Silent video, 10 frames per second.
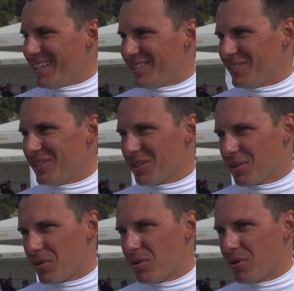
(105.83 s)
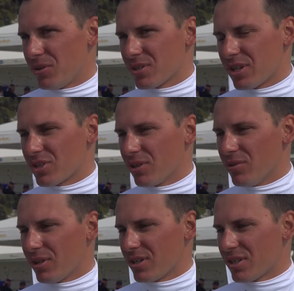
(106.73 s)
Вот. Но с каждой
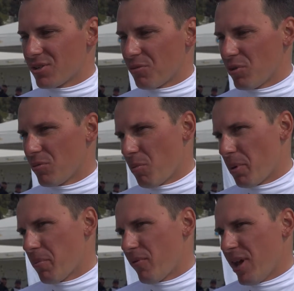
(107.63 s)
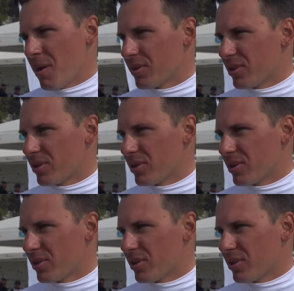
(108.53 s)
гонкой, с каждым днем мы прибавляем,